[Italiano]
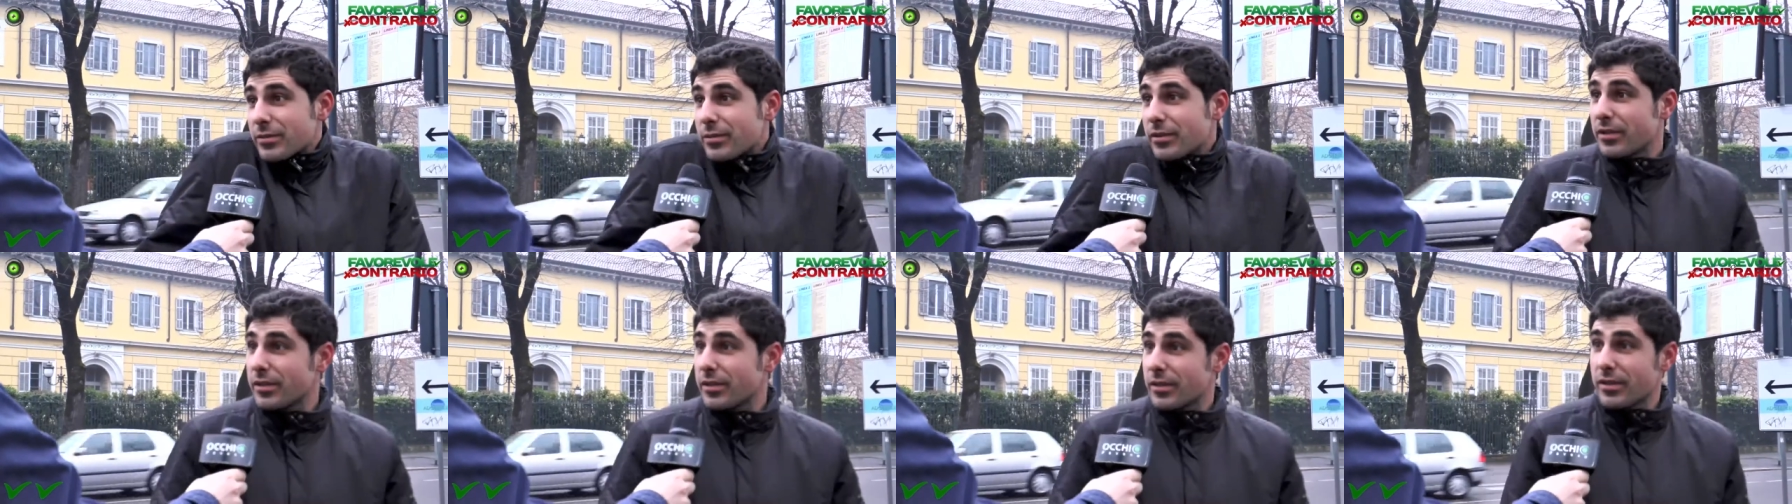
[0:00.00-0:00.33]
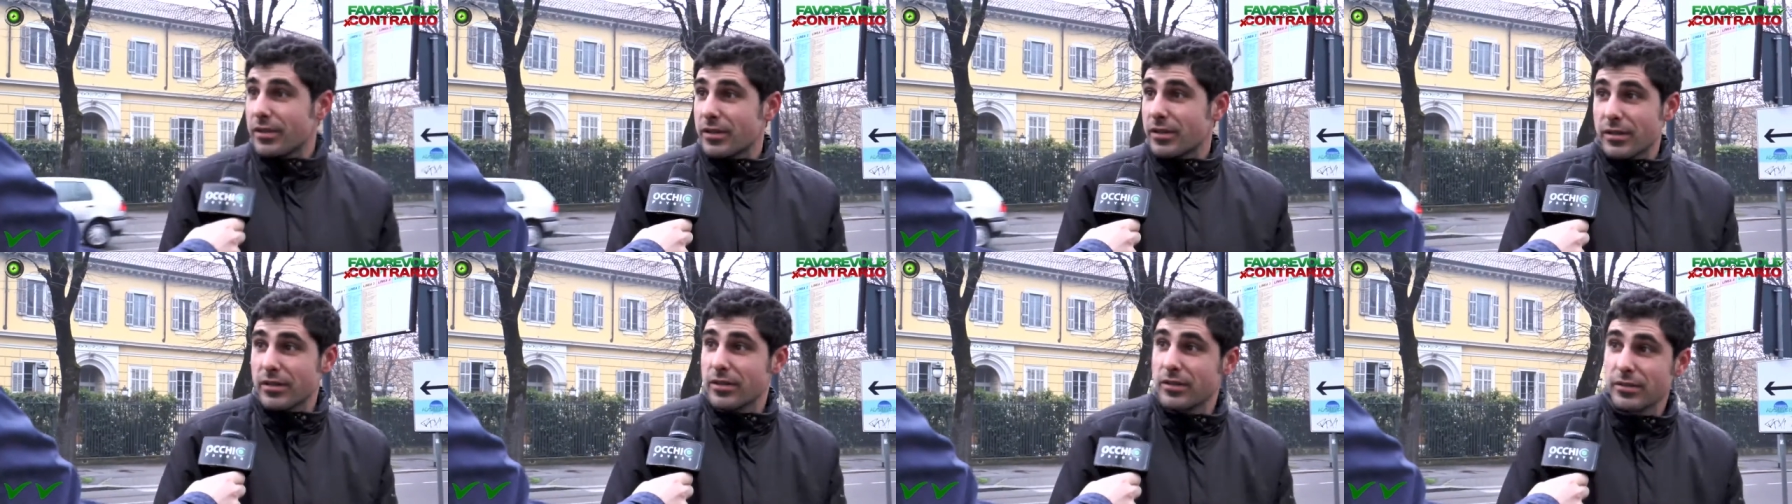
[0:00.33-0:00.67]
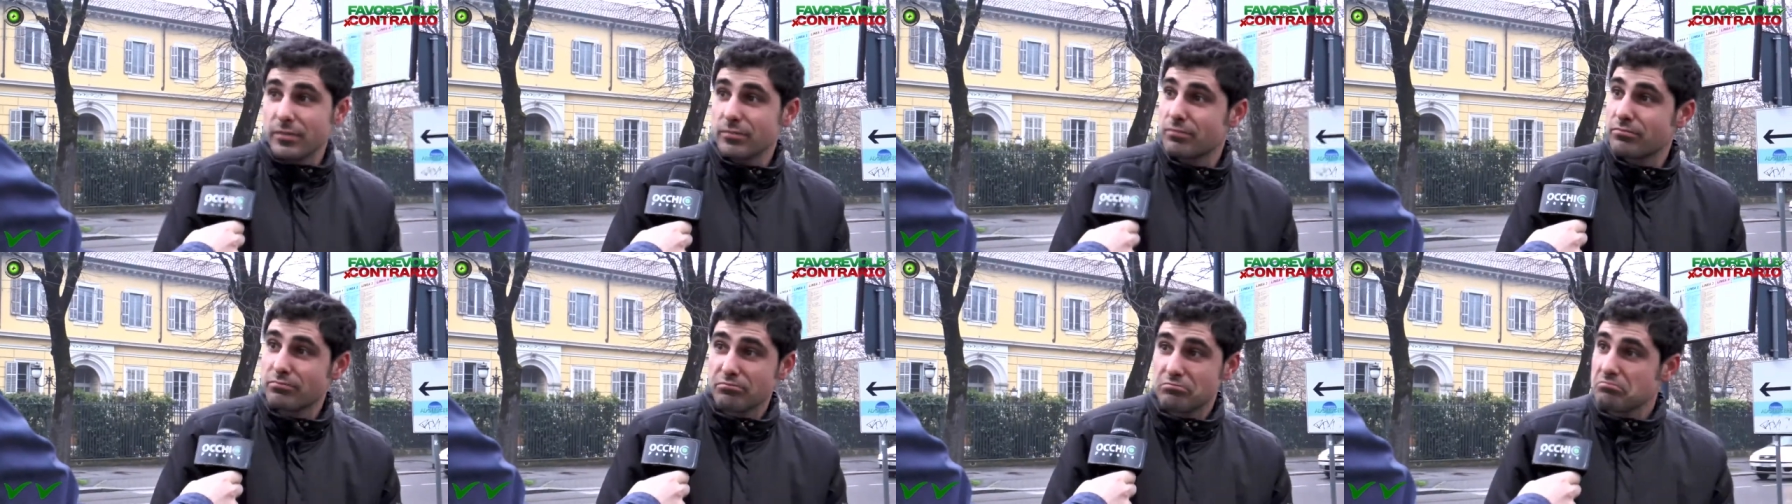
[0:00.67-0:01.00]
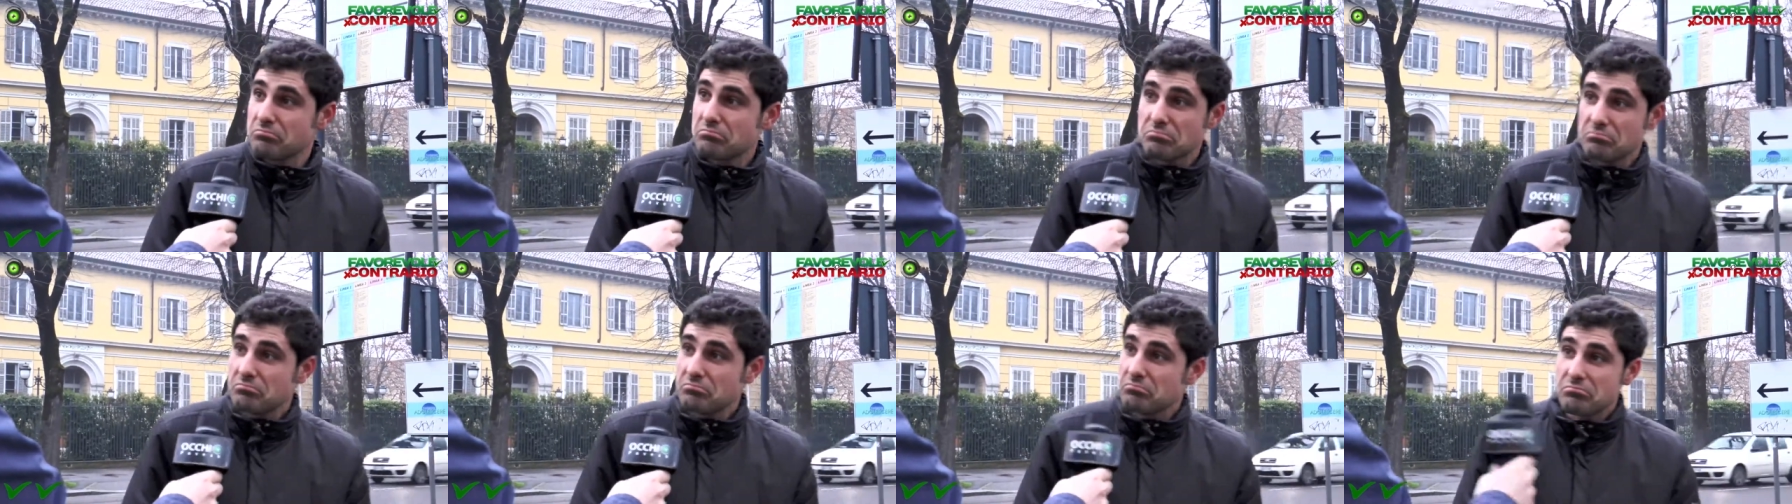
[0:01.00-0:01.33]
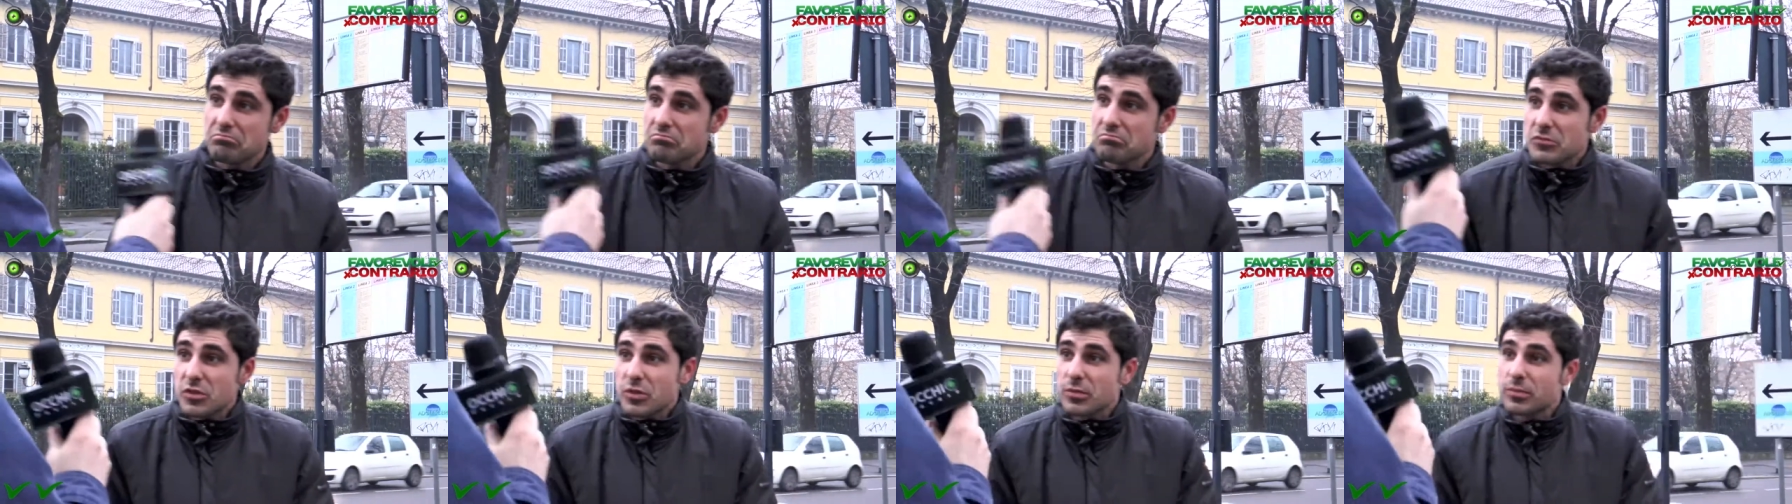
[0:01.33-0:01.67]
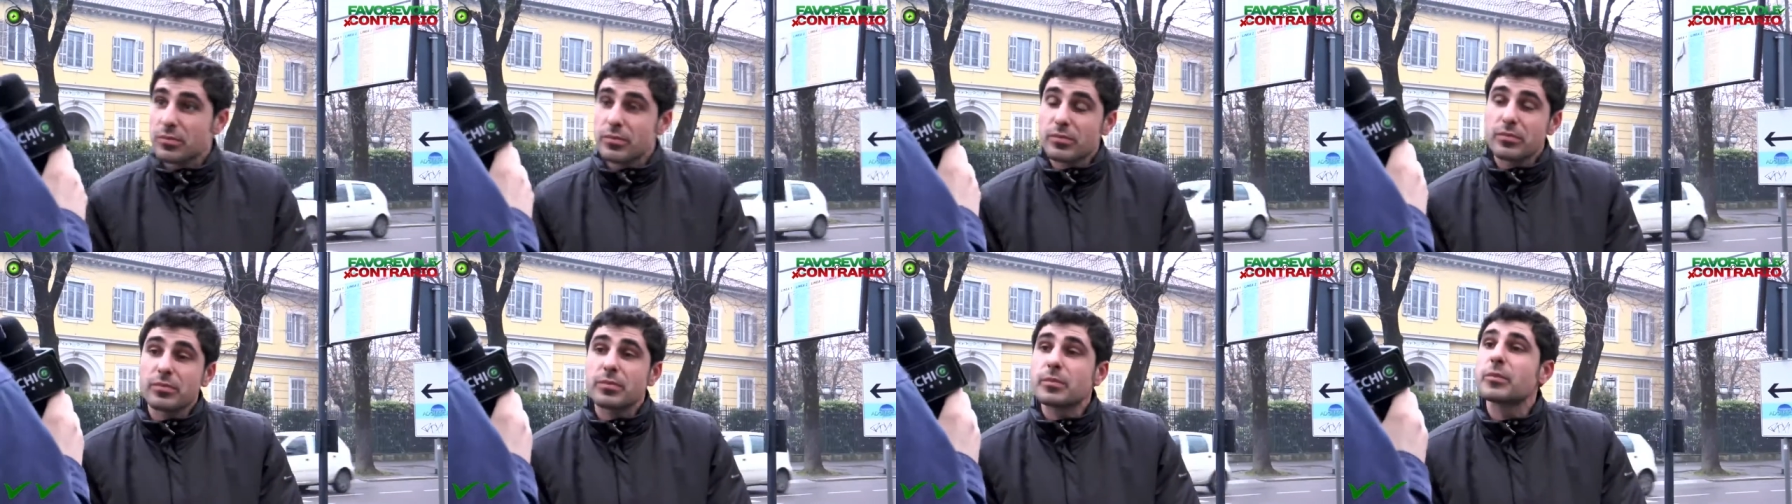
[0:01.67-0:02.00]
quindi... Nel
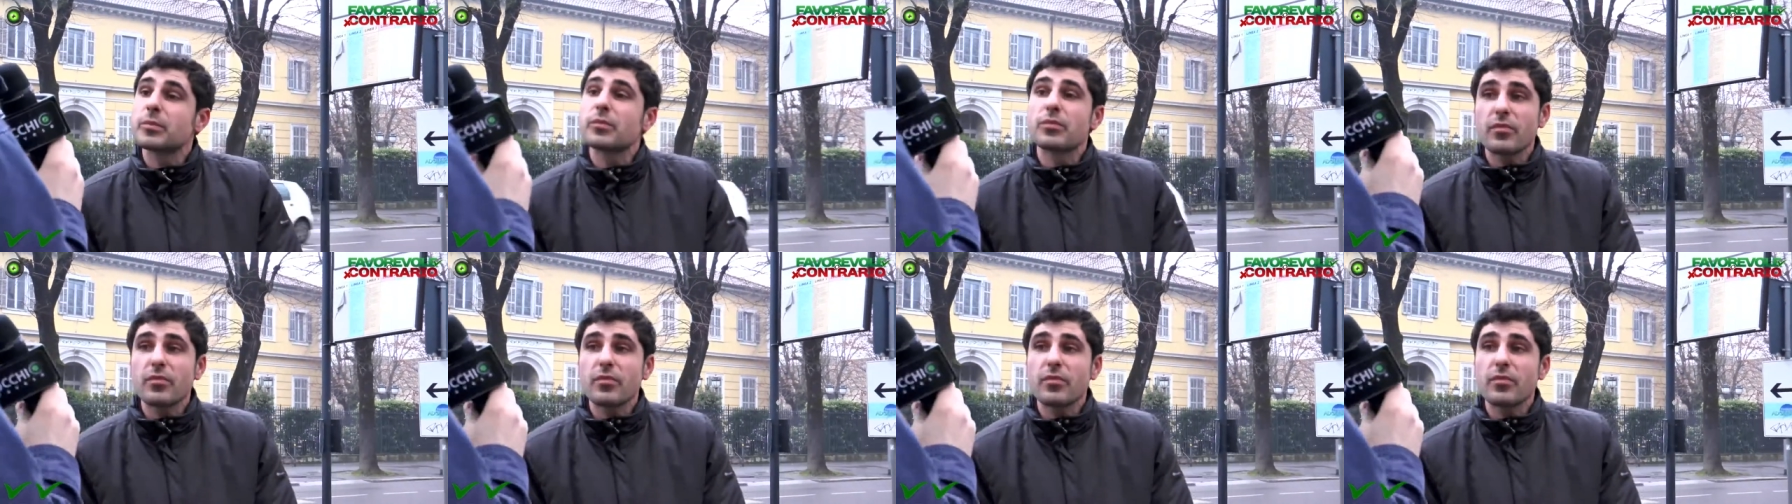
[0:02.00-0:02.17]
senso che